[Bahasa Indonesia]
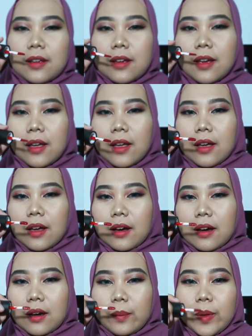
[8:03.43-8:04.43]
di
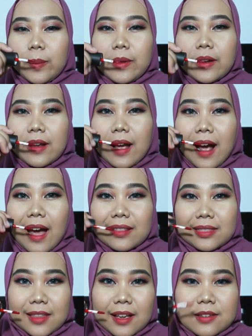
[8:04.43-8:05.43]
uh, bibir yang
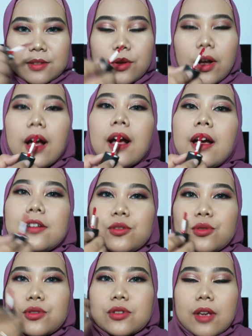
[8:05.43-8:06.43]
atas itu agak
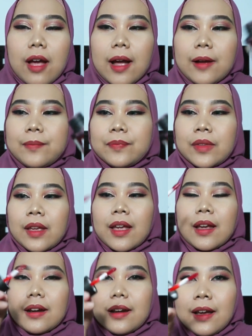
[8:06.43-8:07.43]
susah
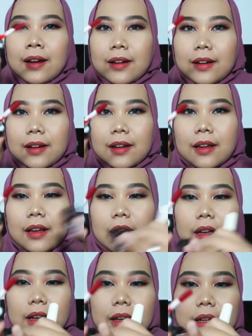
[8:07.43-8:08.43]
dan ini
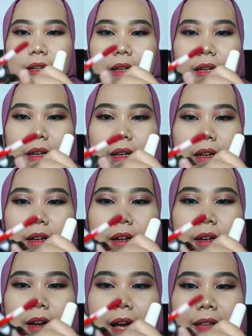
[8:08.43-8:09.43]

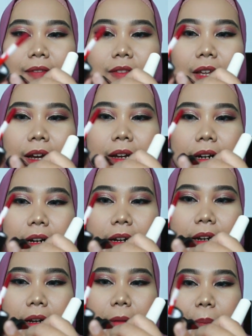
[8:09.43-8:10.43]
uh,
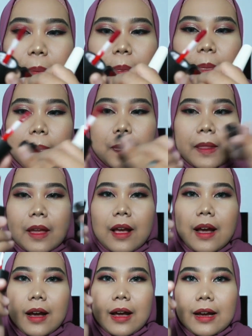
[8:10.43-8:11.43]
antara
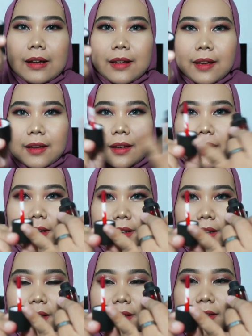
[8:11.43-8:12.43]
gagangnya
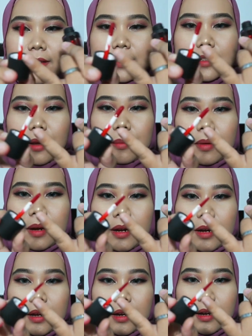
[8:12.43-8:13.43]
ini
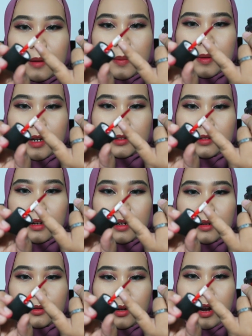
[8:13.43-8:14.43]
sama
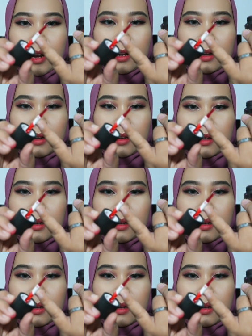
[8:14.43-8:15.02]
aplikatornya ini tuh kayak